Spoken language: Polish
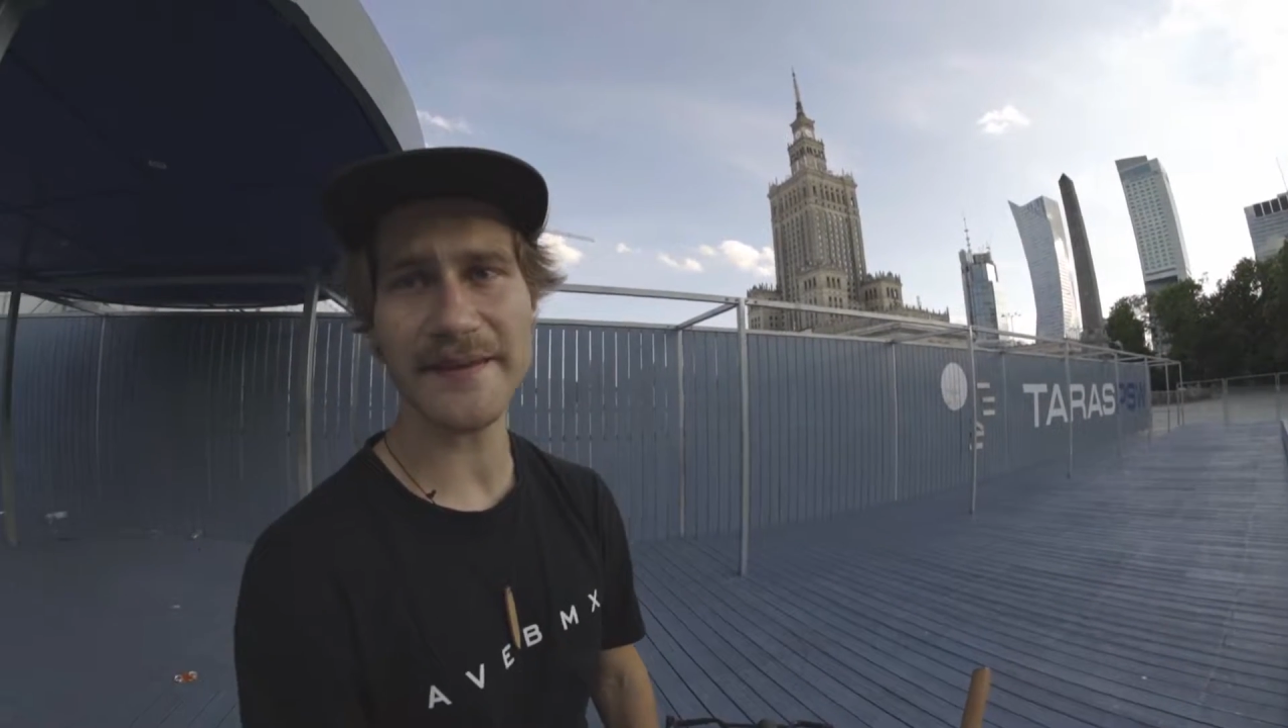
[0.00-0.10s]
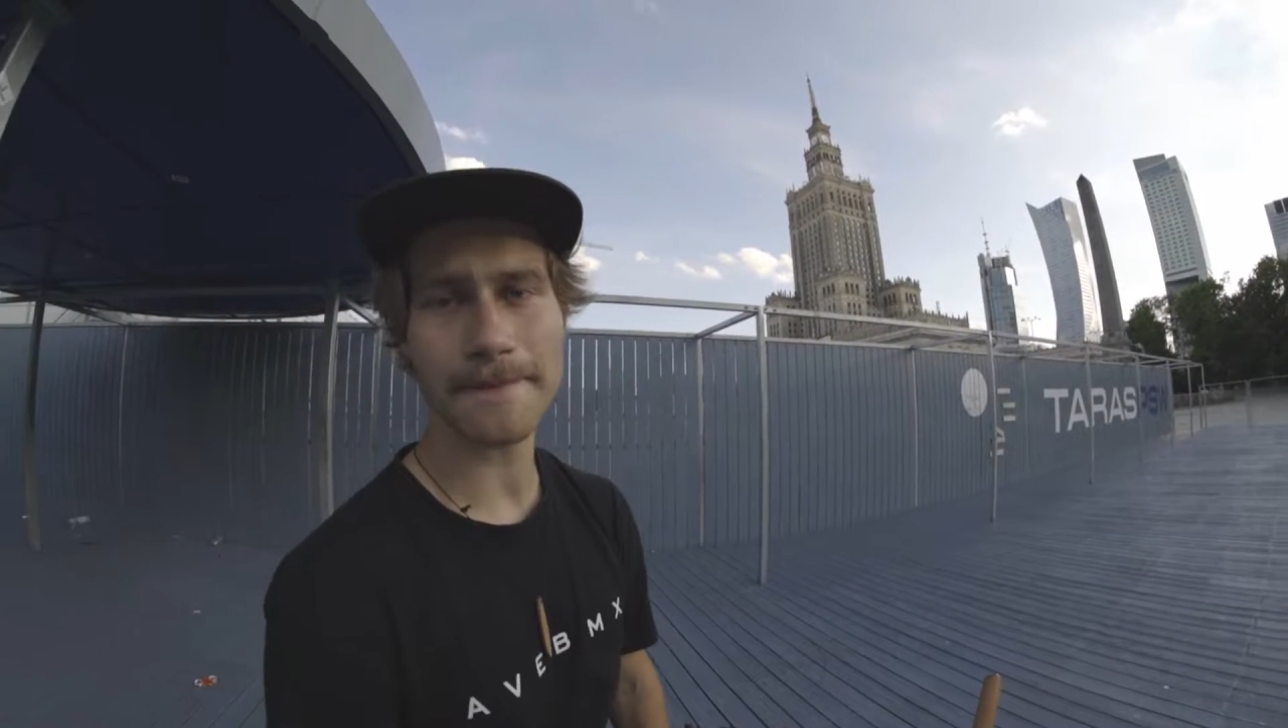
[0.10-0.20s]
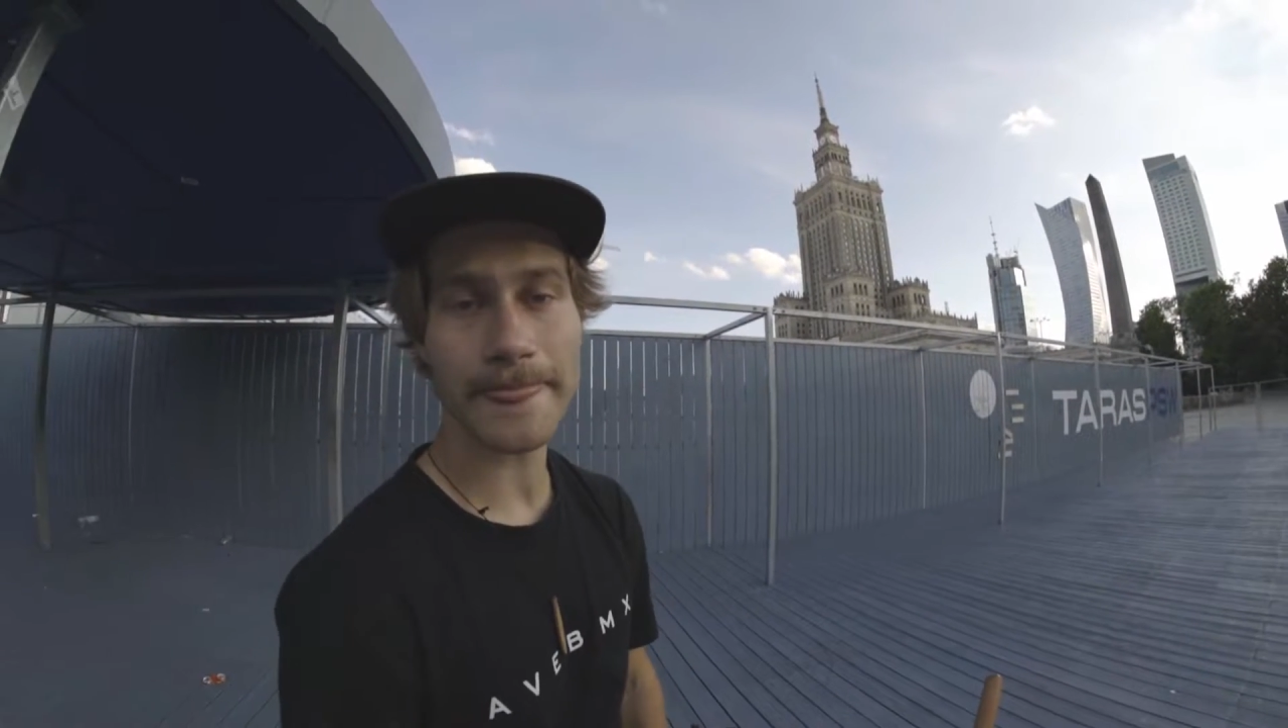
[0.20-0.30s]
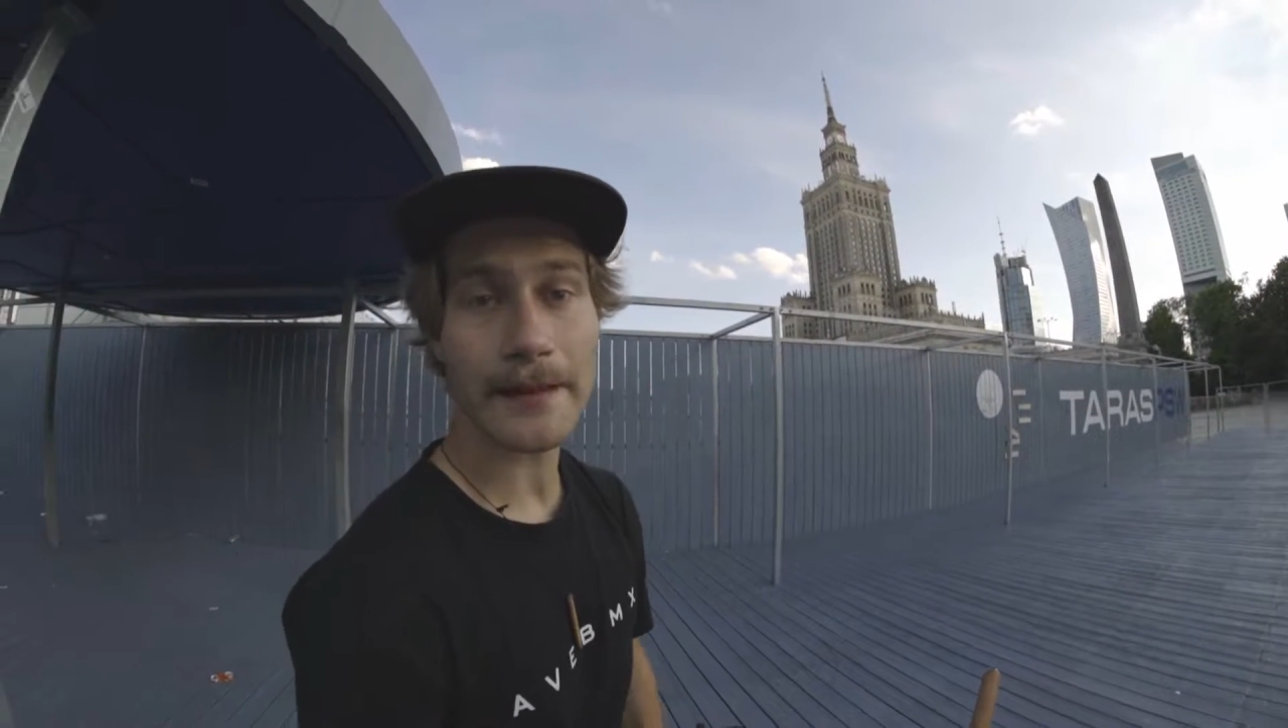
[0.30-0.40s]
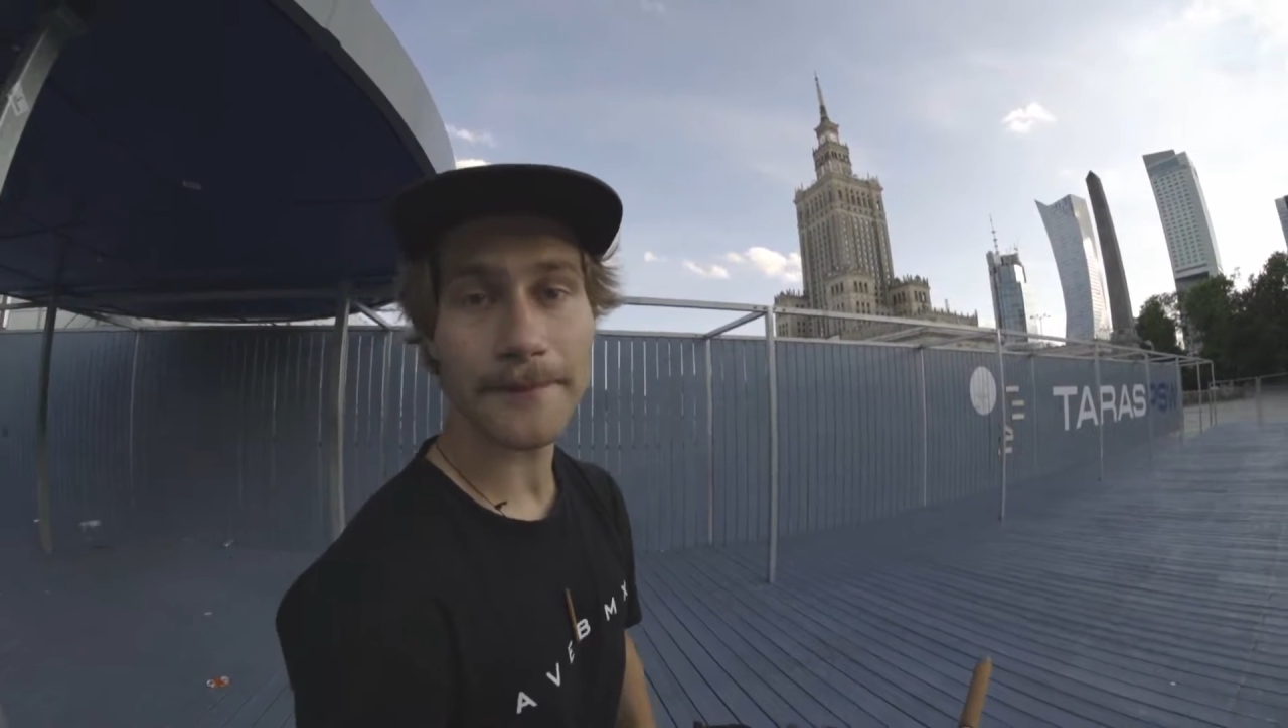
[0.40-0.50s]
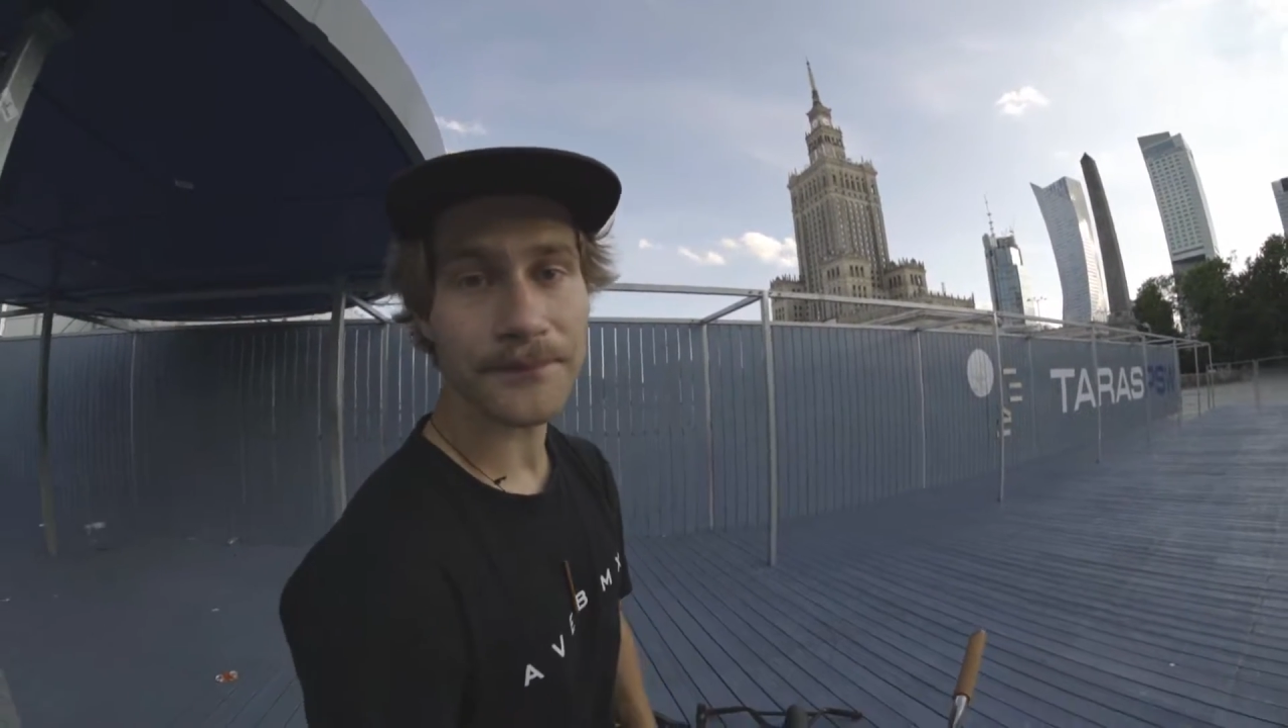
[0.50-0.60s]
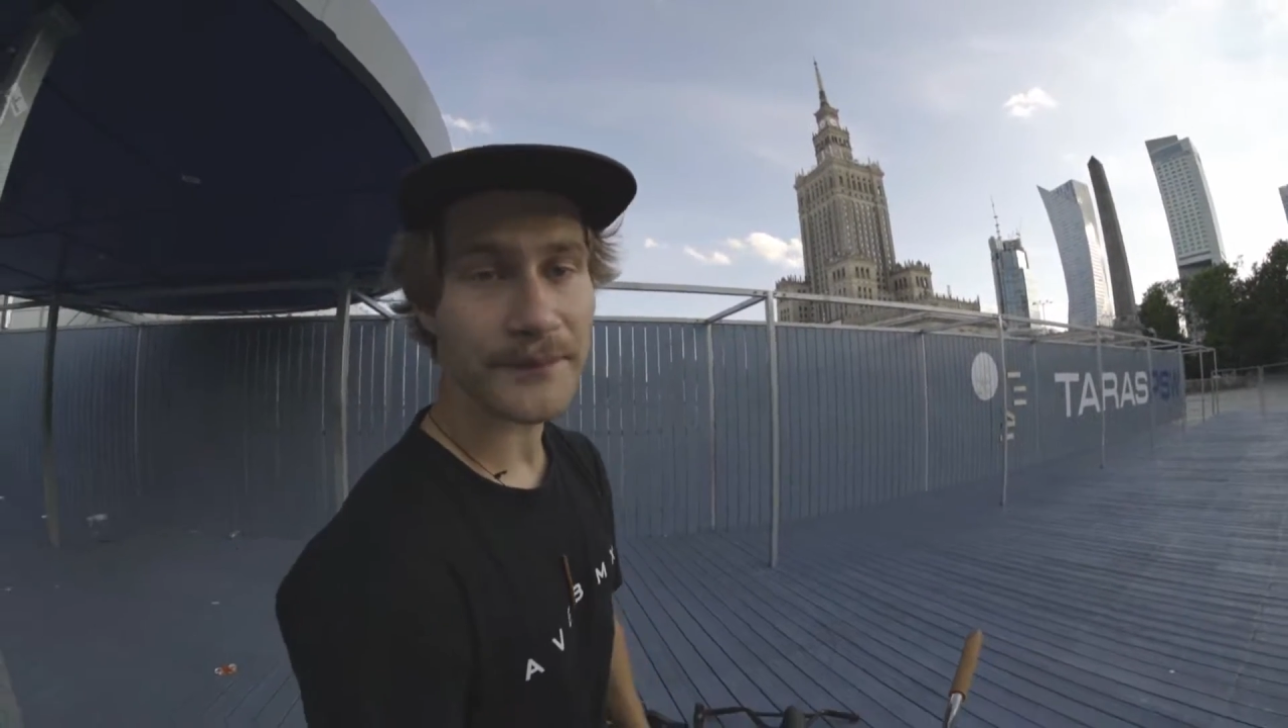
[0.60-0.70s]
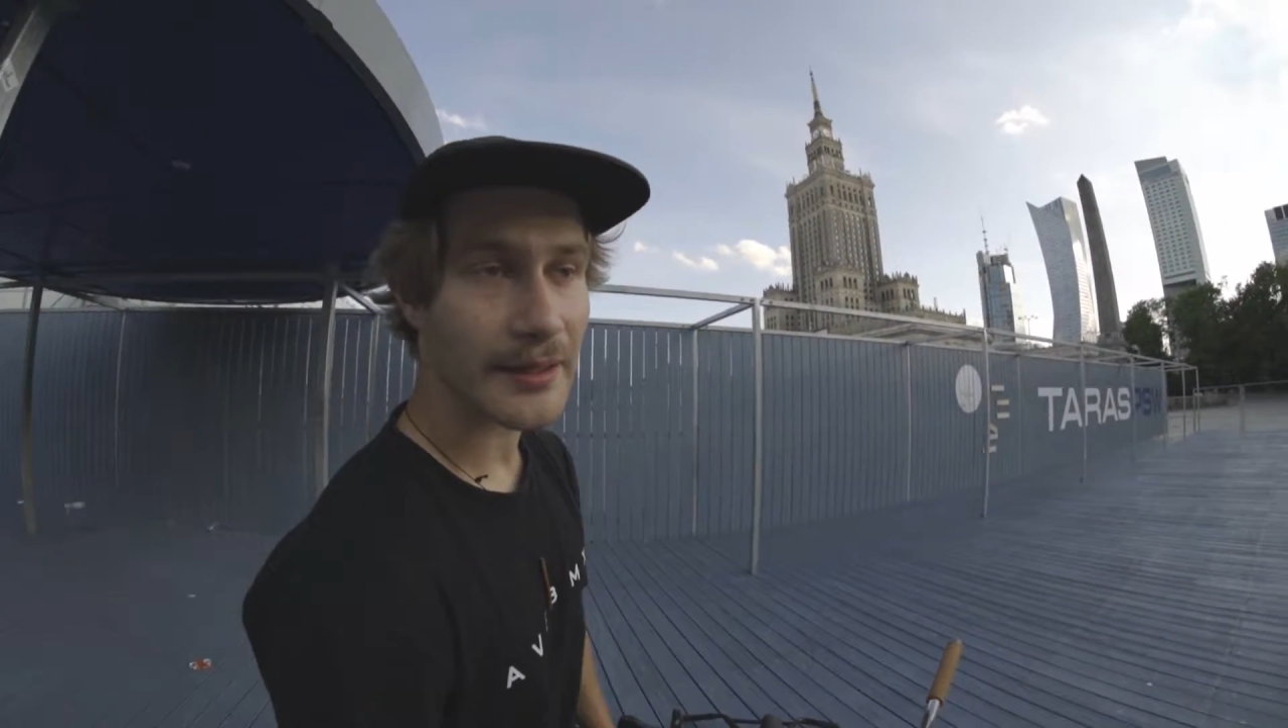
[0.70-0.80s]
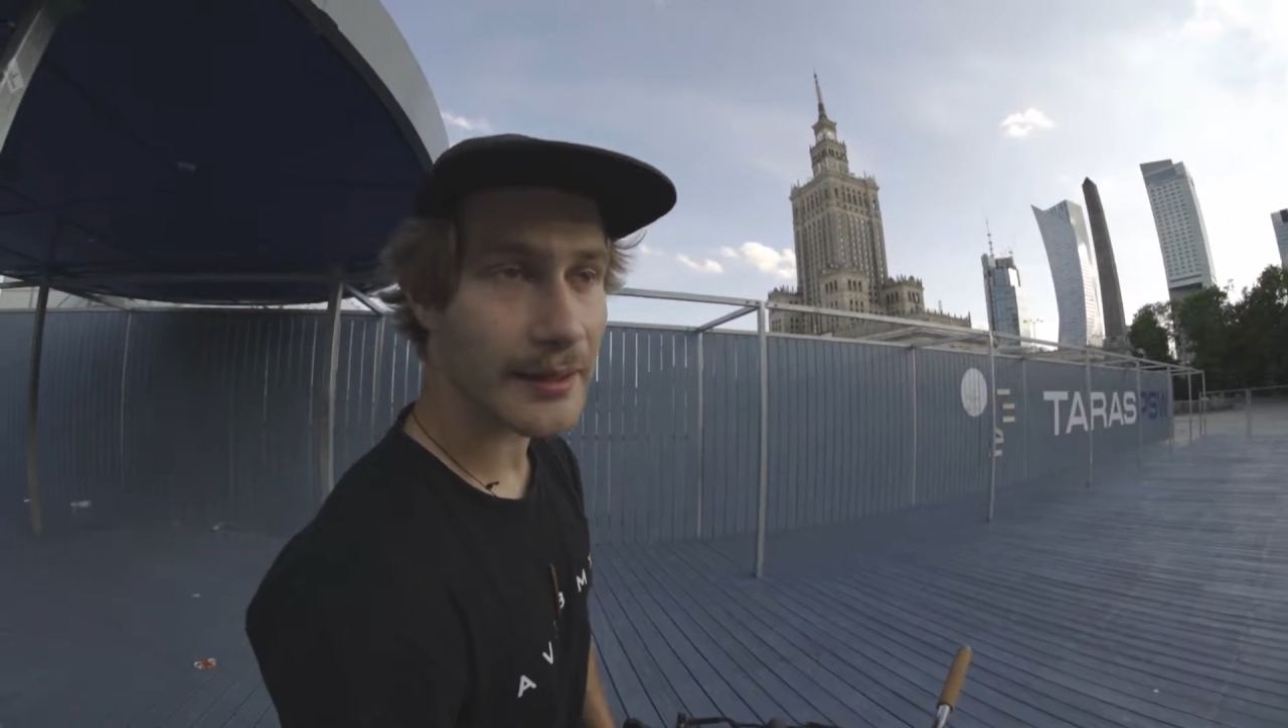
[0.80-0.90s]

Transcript: tak bez beki to